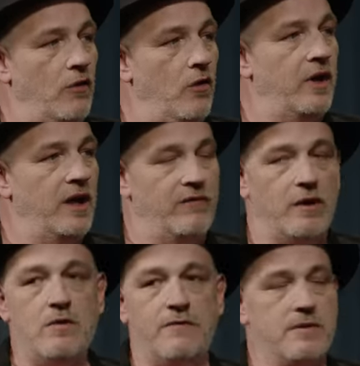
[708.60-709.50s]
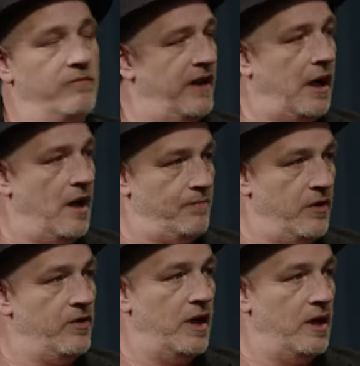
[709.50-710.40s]
auch okay, wenn Luft zum
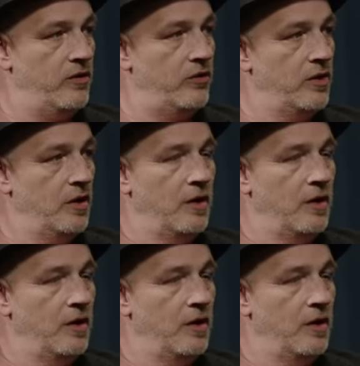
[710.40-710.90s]
Wegatmen da ist.